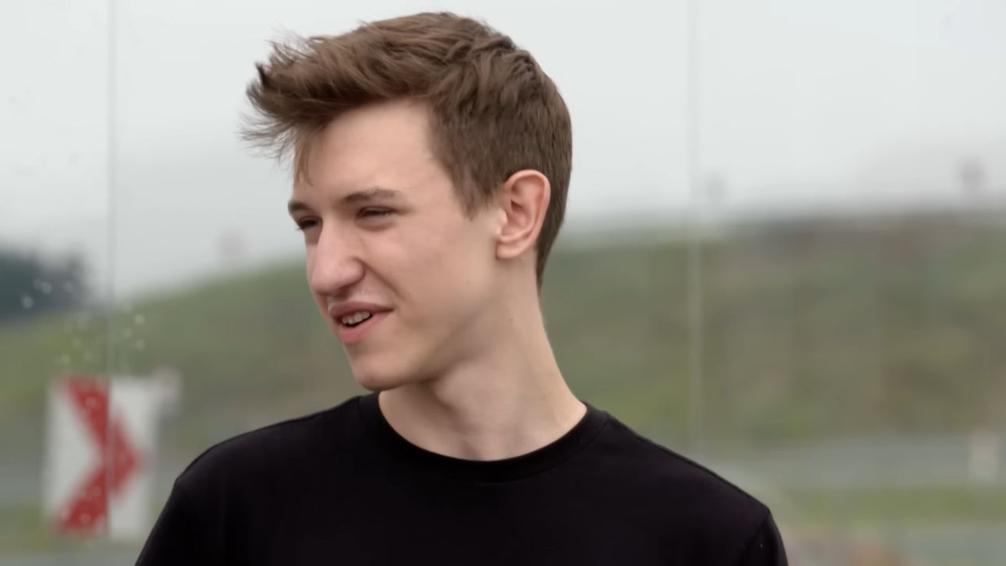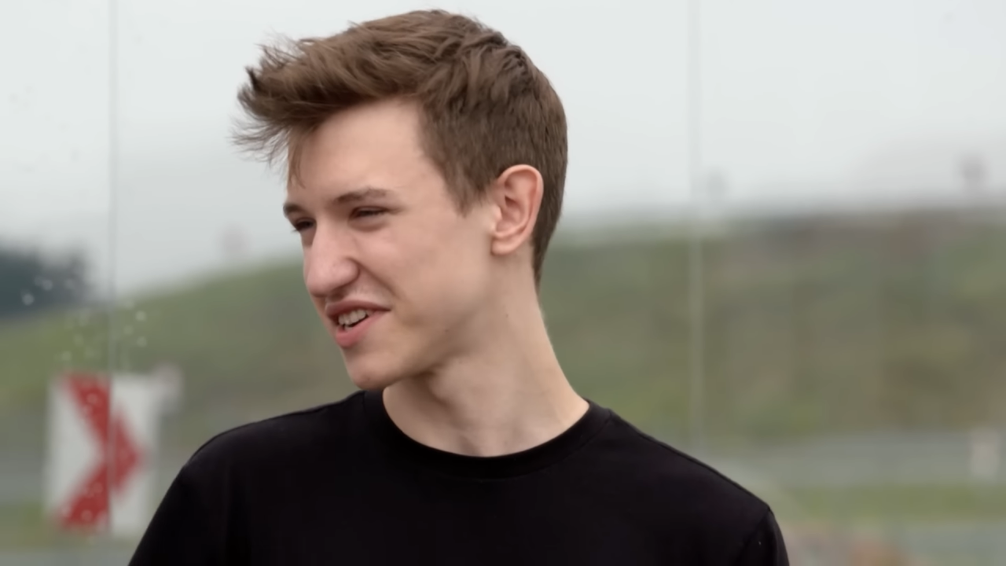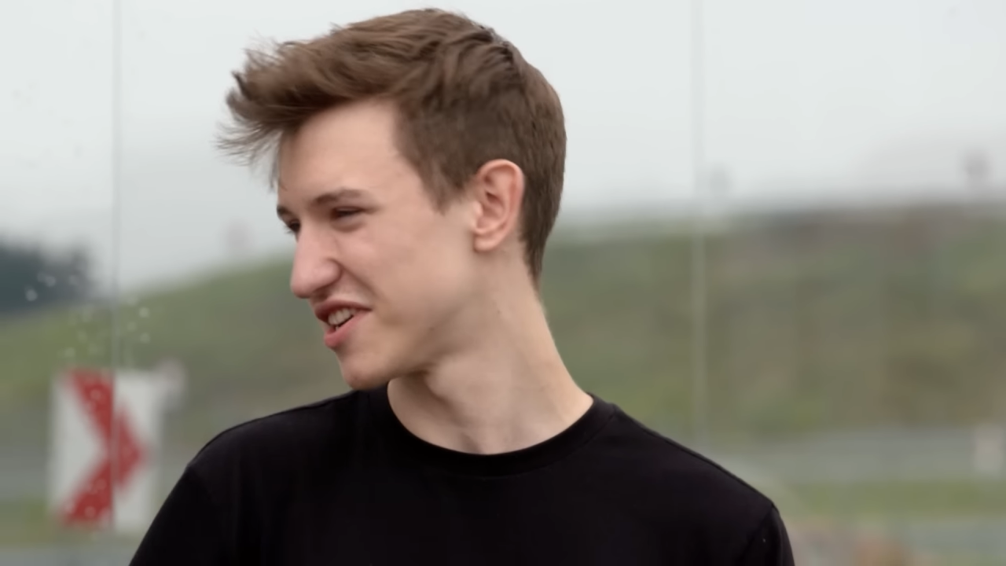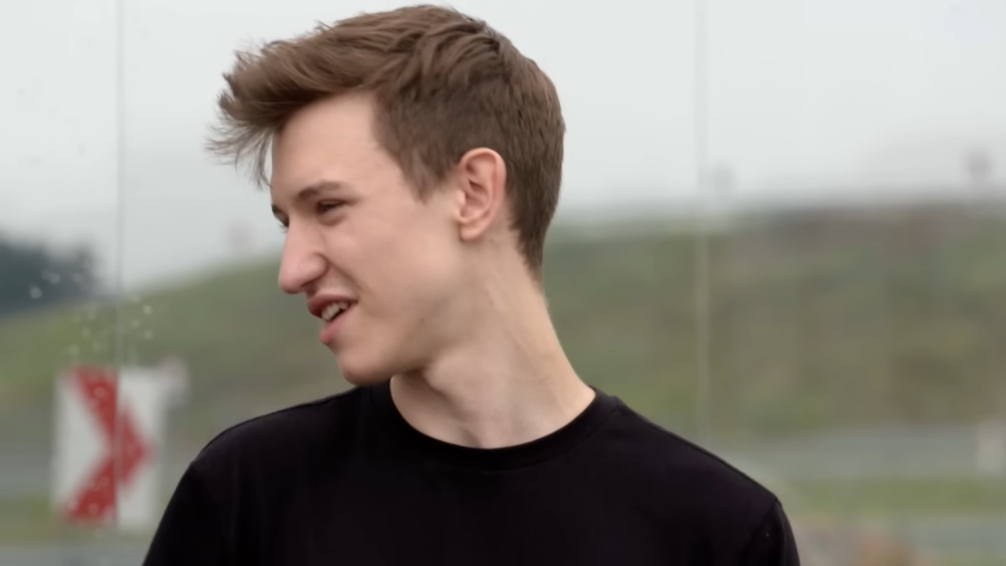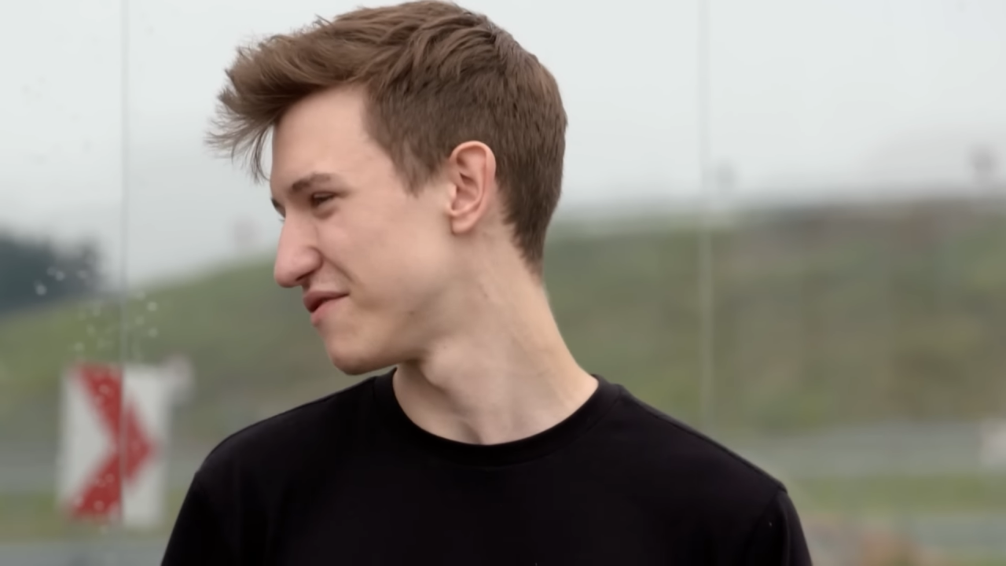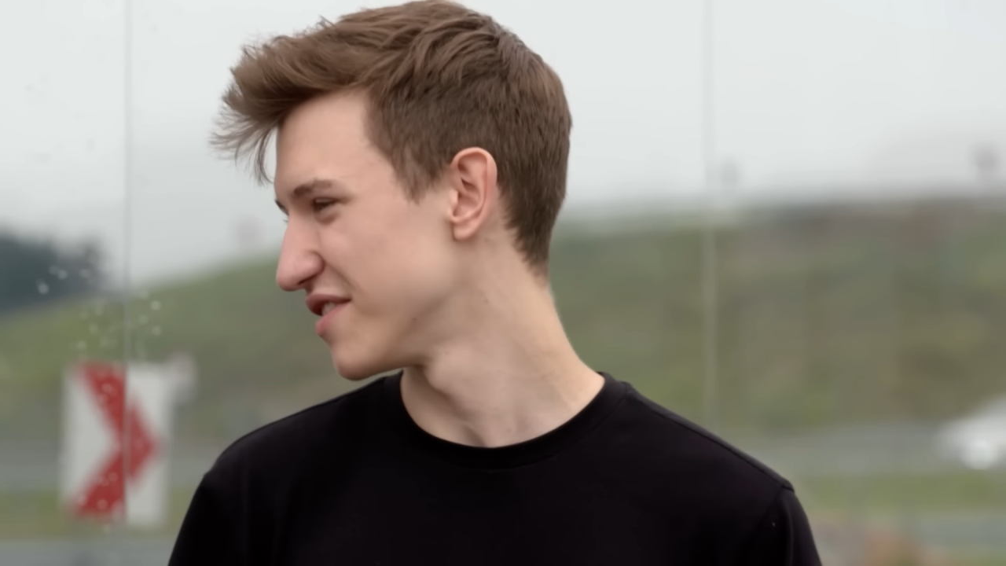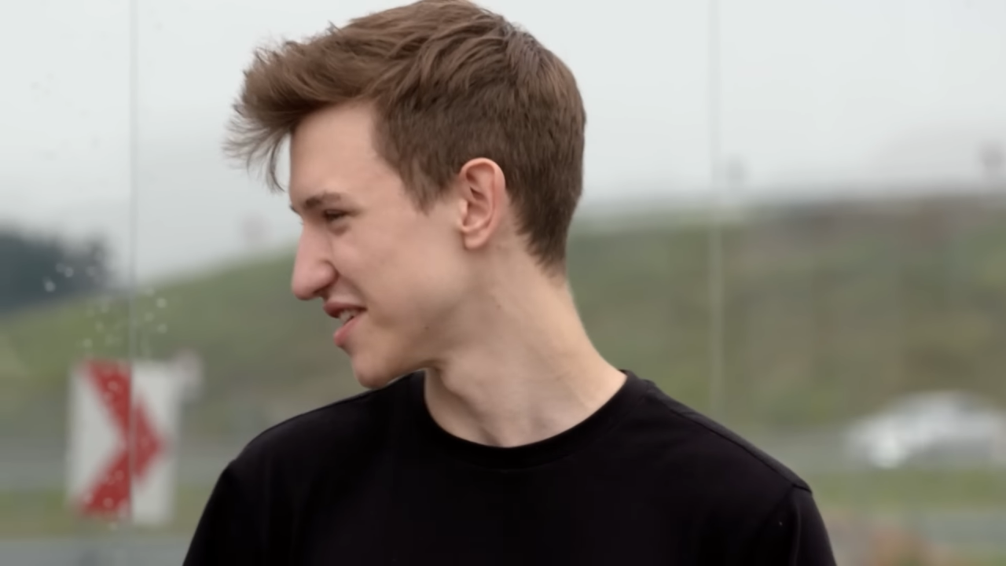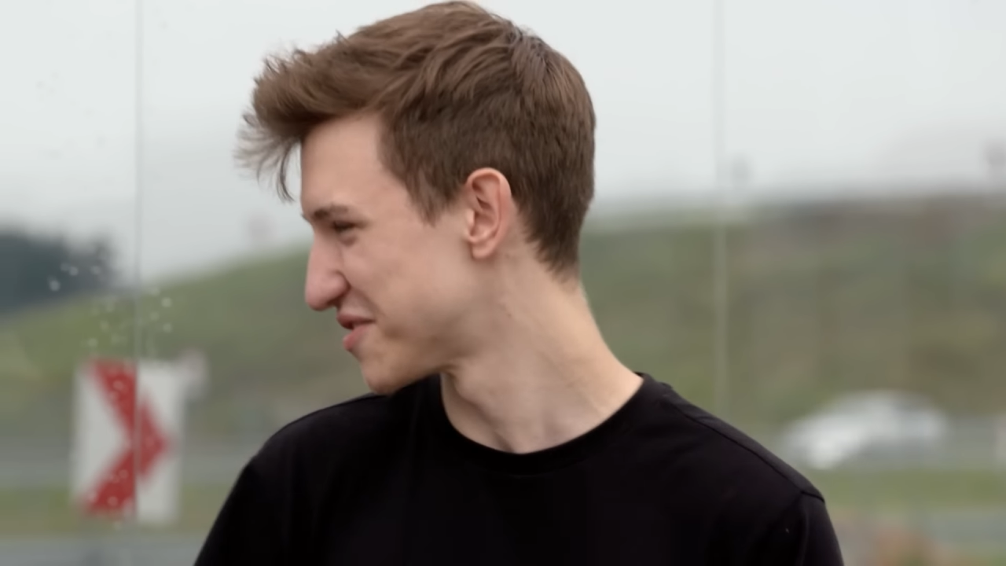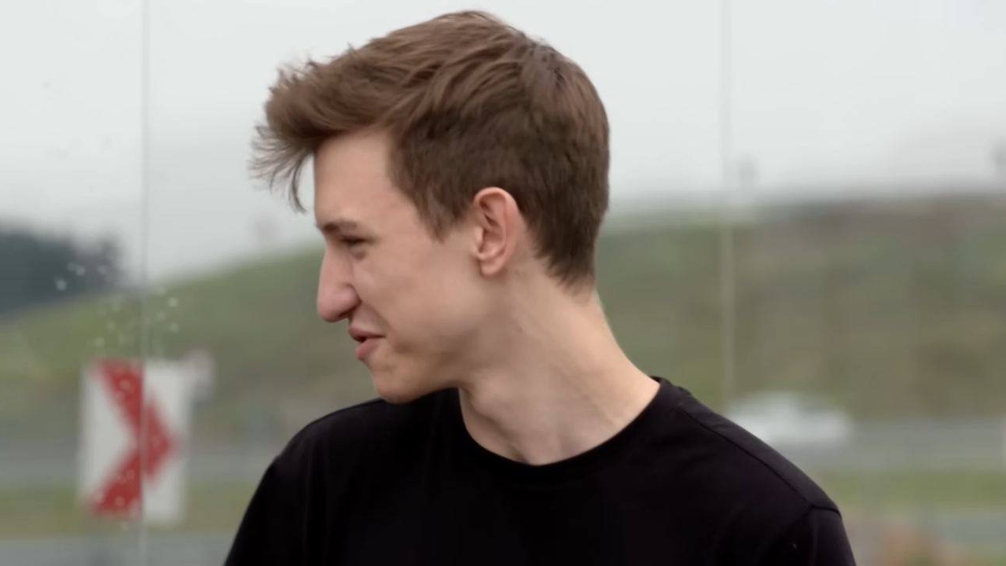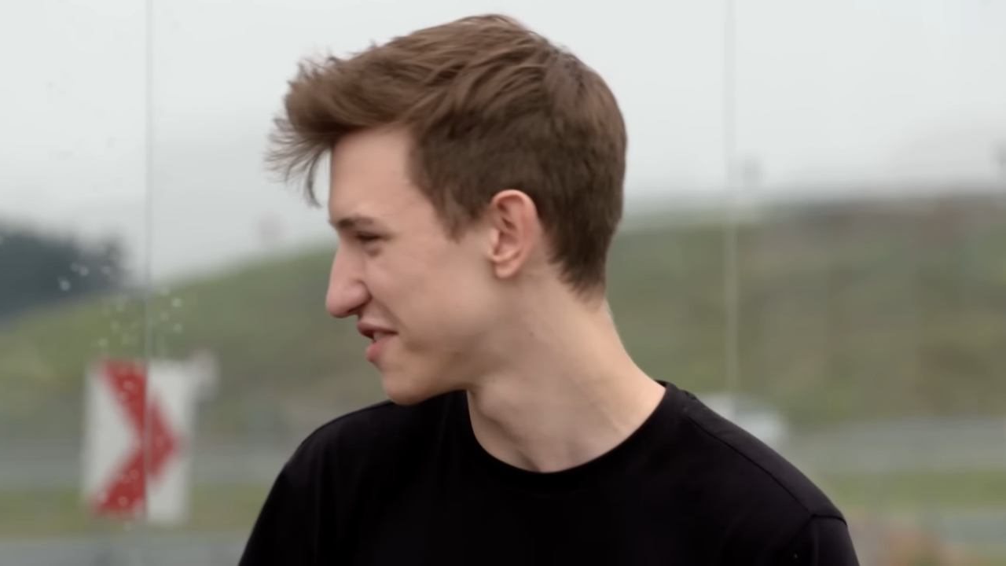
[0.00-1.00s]
Warszawy
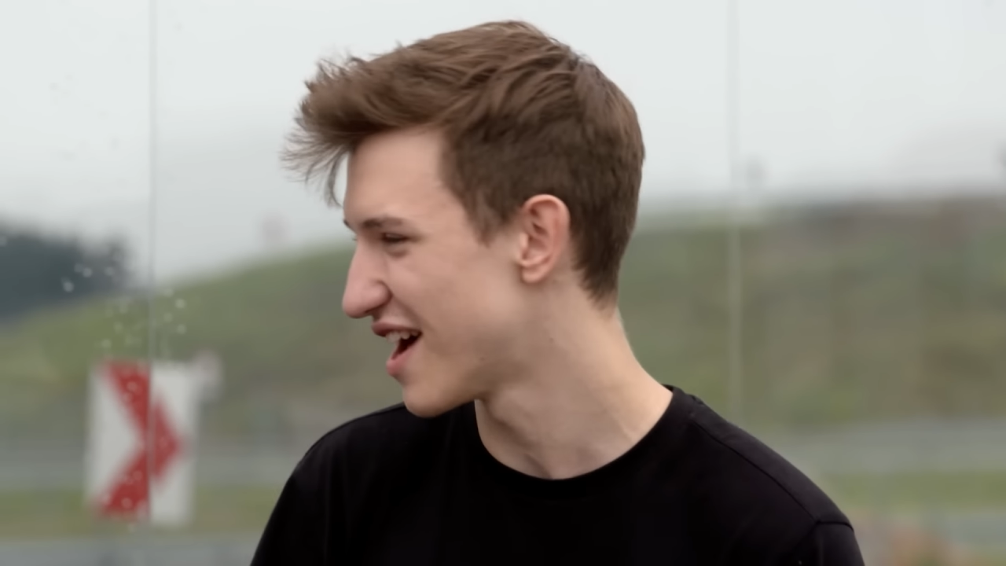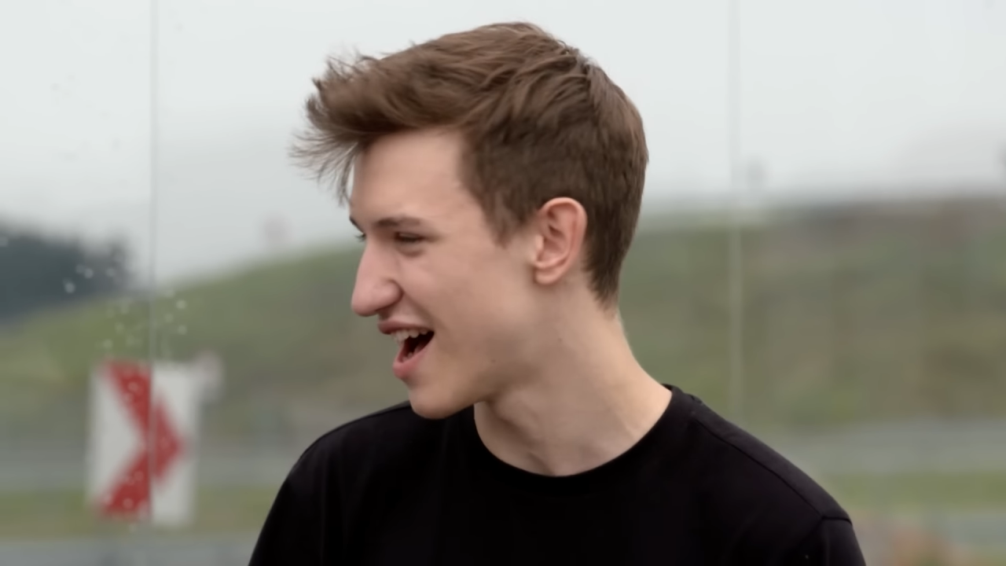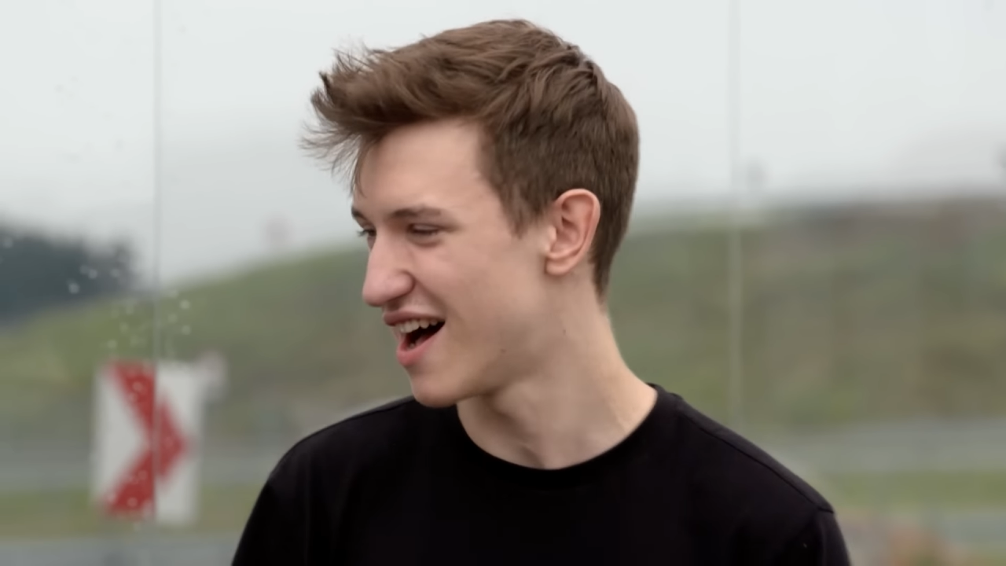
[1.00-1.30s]
na studia.